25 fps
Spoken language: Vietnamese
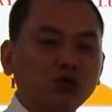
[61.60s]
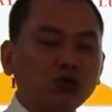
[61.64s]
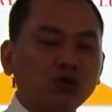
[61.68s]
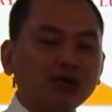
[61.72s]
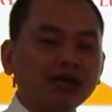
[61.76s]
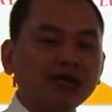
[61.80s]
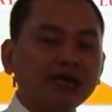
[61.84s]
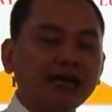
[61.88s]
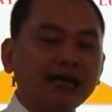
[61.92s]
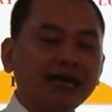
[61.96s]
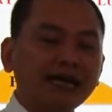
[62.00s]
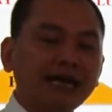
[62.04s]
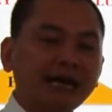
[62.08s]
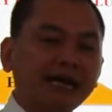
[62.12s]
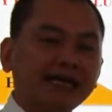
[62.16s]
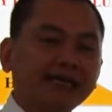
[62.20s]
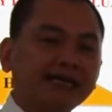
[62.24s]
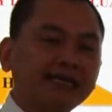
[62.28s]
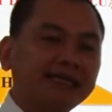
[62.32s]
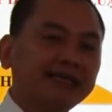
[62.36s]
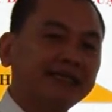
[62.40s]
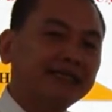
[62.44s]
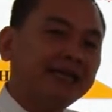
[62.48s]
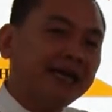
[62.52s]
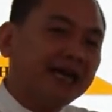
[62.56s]
chuỗi cái này
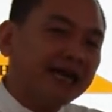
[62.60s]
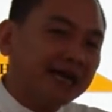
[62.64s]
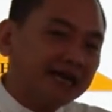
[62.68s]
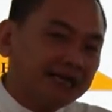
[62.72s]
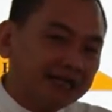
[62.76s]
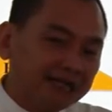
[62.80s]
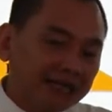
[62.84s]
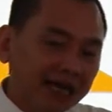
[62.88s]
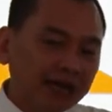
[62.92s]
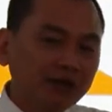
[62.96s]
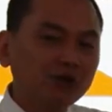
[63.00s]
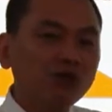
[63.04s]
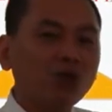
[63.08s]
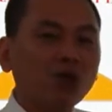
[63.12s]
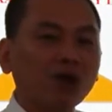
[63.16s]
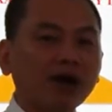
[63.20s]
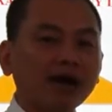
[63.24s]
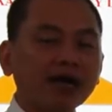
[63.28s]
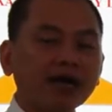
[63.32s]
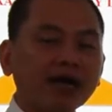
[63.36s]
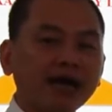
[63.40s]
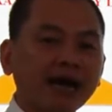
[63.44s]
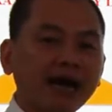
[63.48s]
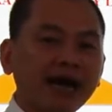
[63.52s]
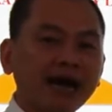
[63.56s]
thì lại là nhân của
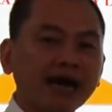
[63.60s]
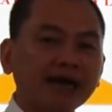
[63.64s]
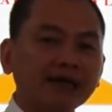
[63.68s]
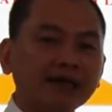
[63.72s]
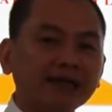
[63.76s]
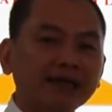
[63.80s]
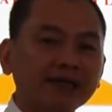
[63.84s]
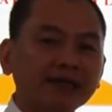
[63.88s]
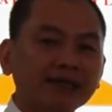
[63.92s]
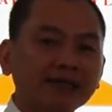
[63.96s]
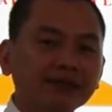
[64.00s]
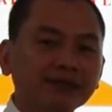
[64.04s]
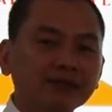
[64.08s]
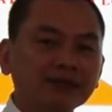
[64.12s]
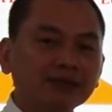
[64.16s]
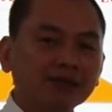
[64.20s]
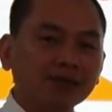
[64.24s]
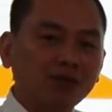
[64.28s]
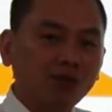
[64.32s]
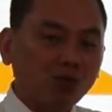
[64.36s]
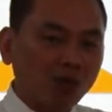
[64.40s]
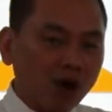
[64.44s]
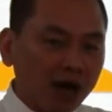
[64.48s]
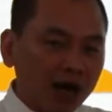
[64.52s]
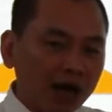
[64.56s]
cái khác,
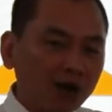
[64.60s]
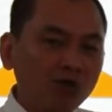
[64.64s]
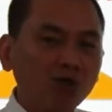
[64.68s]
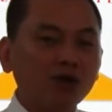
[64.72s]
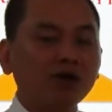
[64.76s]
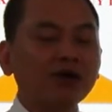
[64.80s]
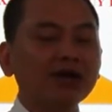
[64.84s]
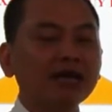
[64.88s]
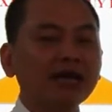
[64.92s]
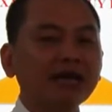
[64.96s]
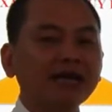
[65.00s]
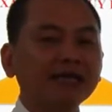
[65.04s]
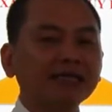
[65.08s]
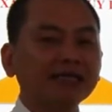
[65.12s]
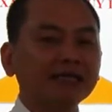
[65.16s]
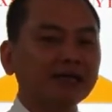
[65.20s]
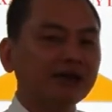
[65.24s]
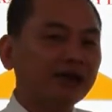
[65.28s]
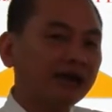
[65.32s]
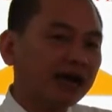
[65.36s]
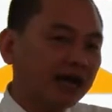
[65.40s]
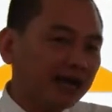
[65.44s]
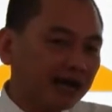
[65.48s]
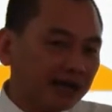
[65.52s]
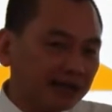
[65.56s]
quả của cái này thì
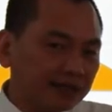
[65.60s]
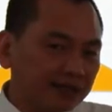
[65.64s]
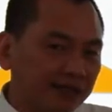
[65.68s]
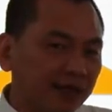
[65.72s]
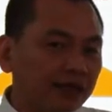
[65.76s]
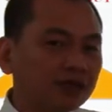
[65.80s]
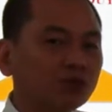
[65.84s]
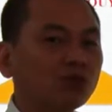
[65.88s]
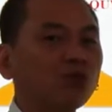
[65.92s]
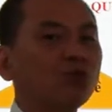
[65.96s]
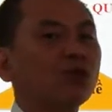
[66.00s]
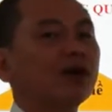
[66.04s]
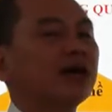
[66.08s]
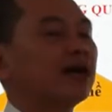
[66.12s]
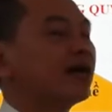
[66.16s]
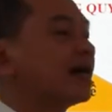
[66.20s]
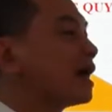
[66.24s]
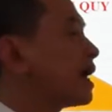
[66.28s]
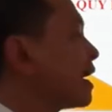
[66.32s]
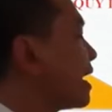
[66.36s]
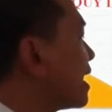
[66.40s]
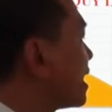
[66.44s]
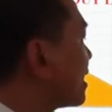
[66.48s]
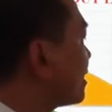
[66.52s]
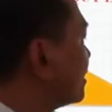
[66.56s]
nó lại là nhân của cái
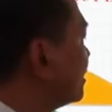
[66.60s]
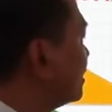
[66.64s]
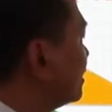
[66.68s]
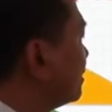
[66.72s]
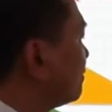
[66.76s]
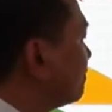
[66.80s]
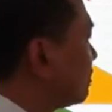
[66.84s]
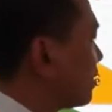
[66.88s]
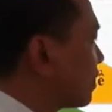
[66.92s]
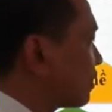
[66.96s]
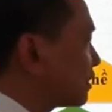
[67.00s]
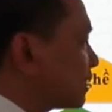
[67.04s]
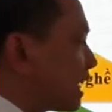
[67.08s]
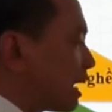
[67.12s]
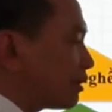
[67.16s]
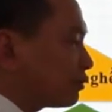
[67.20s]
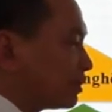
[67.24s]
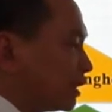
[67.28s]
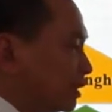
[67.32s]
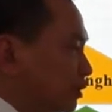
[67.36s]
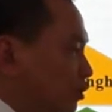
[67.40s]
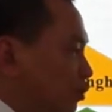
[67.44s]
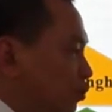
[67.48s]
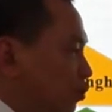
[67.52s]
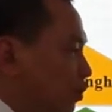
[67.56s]
khác, và nó tạo
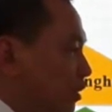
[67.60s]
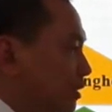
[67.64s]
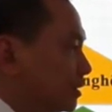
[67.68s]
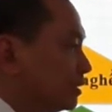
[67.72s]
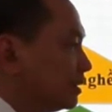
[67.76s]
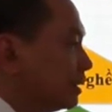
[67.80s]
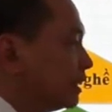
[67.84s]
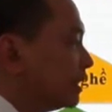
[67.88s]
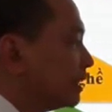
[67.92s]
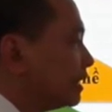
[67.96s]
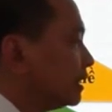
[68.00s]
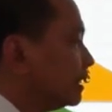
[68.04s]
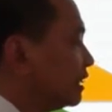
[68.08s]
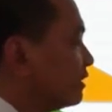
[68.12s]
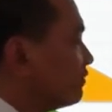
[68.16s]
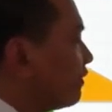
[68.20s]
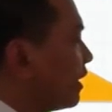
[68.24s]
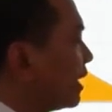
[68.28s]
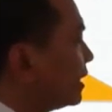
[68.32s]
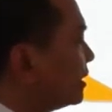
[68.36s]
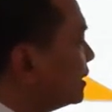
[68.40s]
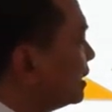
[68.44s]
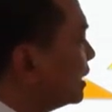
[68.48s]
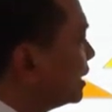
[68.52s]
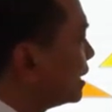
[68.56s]
thành chuỗi. Như
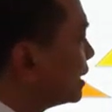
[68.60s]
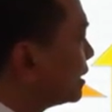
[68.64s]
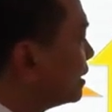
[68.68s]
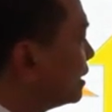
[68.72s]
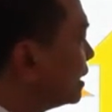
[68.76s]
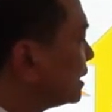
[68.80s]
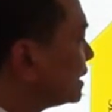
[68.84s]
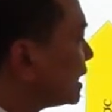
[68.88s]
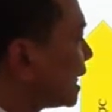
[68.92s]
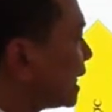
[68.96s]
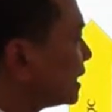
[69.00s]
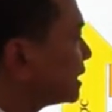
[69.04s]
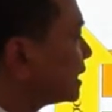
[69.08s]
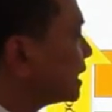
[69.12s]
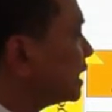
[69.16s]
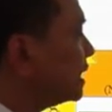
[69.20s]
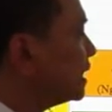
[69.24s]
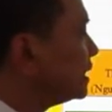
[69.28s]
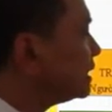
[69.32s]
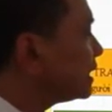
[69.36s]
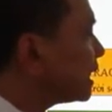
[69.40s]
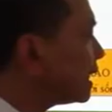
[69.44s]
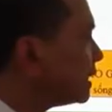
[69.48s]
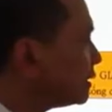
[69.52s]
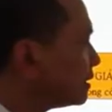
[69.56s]
vậy đứa trẻ sẽ
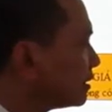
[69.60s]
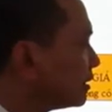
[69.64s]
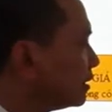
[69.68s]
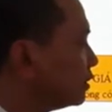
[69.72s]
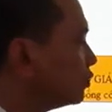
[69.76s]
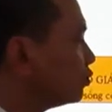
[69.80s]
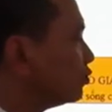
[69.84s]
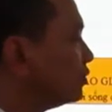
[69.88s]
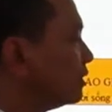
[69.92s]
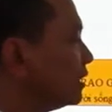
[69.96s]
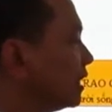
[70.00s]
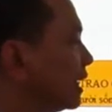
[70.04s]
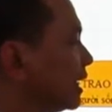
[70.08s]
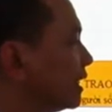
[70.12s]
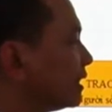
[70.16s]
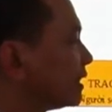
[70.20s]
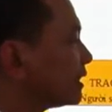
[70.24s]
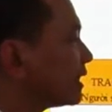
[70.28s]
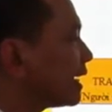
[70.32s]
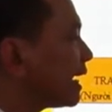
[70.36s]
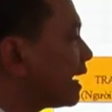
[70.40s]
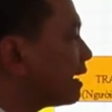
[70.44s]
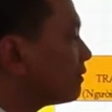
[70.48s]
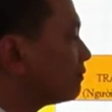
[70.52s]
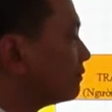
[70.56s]
hình thành tư duy nền
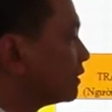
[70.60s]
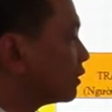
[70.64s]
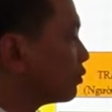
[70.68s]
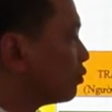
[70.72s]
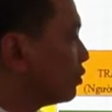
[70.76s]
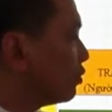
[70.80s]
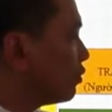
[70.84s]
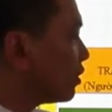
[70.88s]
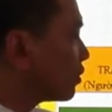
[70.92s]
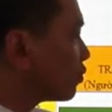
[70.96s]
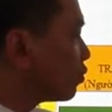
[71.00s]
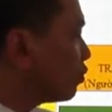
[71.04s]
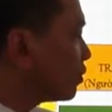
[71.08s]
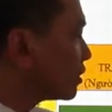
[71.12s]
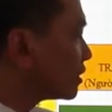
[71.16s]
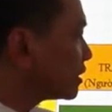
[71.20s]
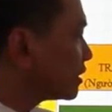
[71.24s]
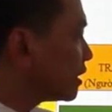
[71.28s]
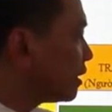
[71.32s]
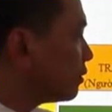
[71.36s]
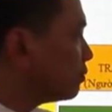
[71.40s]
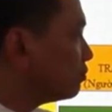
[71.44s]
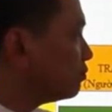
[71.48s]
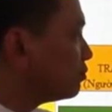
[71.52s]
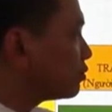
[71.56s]
tảng về quy luật cuộc
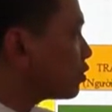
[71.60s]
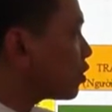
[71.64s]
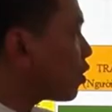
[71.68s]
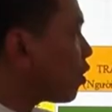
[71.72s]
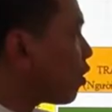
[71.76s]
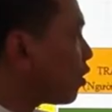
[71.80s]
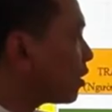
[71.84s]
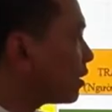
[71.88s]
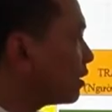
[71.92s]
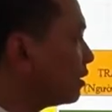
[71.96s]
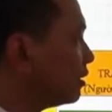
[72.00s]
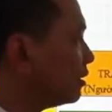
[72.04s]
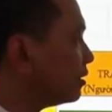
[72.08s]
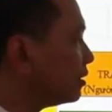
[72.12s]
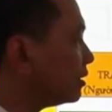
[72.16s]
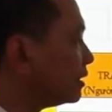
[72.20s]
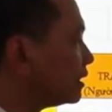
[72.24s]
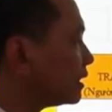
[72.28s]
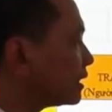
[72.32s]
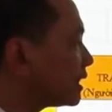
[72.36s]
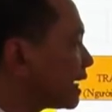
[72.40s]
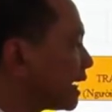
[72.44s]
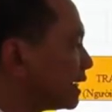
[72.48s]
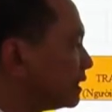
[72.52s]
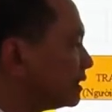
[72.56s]
sống, con người,
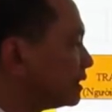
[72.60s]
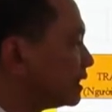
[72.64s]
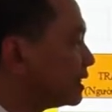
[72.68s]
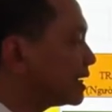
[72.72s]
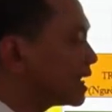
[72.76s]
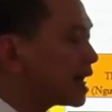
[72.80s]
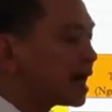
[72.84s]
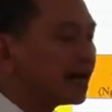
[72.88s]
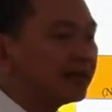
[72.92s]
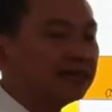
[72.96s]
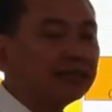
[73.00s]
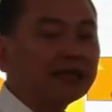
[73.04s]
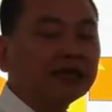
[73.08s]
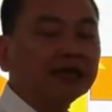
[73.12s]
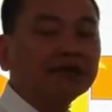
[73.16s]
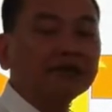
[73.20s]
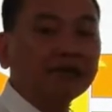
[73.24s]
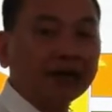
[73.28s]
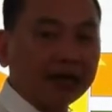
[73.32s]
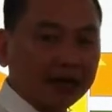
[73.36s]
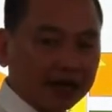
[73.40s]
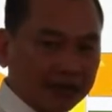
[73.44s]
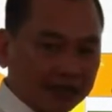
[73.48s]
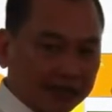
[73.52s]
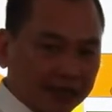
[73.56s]
tài chính cá nhân
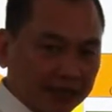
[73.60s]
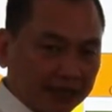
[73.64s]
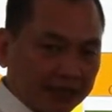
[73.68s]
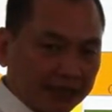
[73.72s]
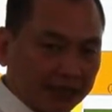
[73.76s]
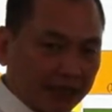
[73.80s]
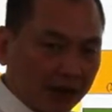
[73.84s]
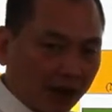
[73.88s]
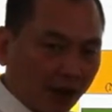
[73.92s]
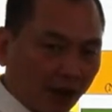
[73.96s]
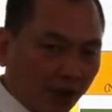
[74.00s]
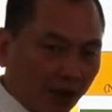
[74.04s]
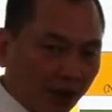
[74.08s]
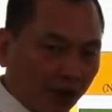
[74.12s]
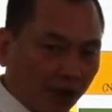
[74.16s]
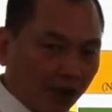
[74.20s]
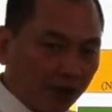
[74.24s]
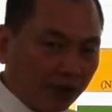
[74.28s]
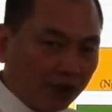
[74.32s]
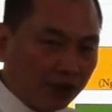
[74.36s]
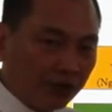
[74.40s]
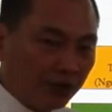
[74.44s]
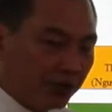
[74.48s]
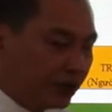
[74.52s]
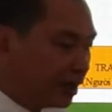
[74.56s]
và kinh tế xã hội.
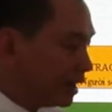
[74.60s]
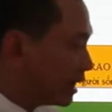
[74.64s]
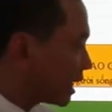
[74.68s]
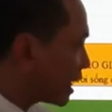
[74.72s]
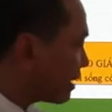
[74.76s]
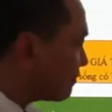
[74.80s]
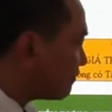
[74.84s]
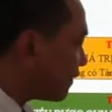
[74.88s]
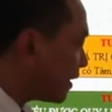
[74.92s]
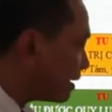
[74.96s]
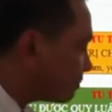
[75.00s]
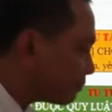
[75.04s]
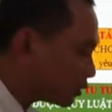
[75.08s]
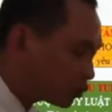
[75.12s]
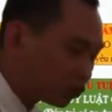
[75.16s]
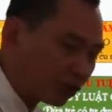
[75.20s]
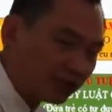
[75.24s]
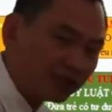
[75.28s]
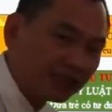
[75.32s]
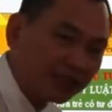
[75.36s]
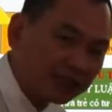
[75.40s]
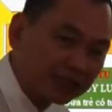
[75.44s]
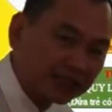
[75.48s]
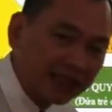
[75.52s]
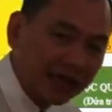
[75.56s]
Cái phần mà
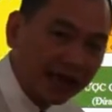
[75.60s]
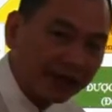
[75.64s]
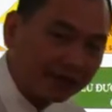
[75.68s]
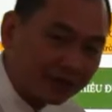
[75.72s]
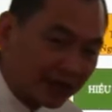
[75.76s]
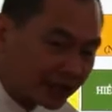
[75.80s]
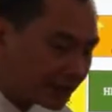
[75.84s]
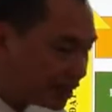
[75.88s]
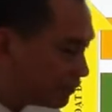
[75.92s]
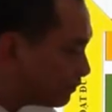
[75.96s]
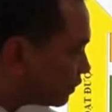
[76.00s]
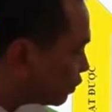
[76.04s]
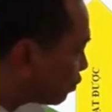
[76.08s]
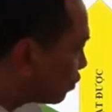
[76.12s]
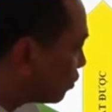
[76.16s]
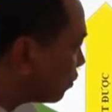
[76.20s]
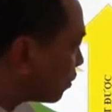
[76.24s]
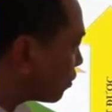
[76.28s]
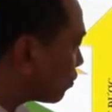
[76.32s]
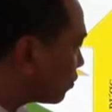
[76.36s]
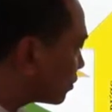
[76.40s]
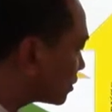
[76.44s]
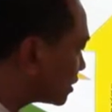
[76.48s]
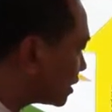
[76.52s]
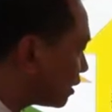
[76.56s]
Tuấn chia sẻ các anh chị về quy
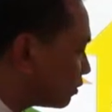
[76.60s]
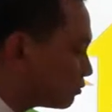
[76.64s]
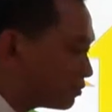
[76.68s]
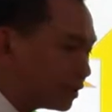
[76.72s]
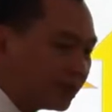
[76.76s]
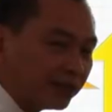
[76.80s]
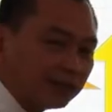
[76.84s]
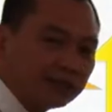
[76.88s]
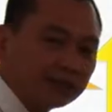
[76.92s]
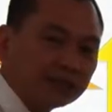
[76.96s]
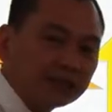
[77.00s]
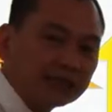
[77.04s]
luật cuộc sống ấy,